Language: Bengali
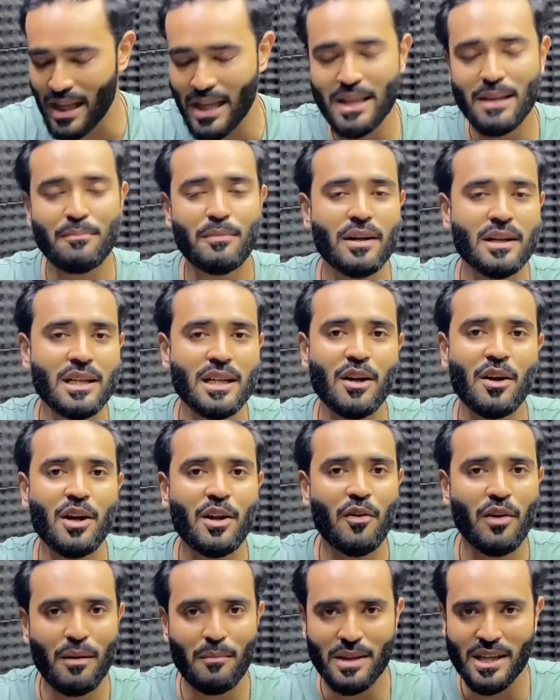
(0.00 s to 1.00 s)
নিজে পার্টিকুলারলি
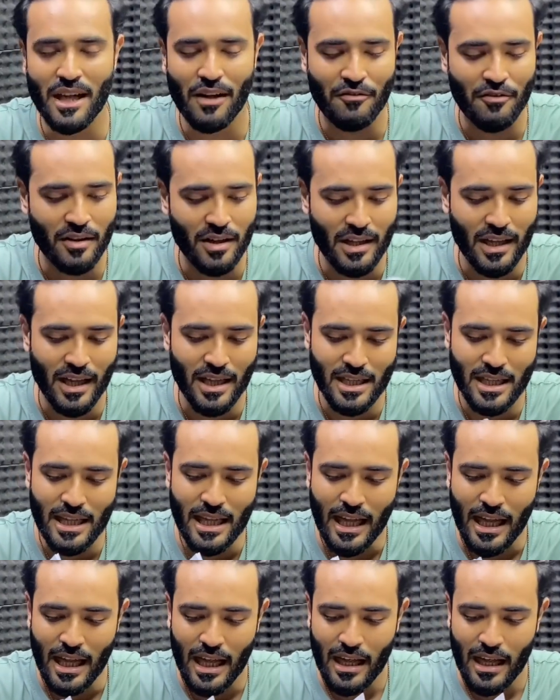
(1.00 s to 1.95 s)
অনেক বেশি এফোর্ট দিয়েছি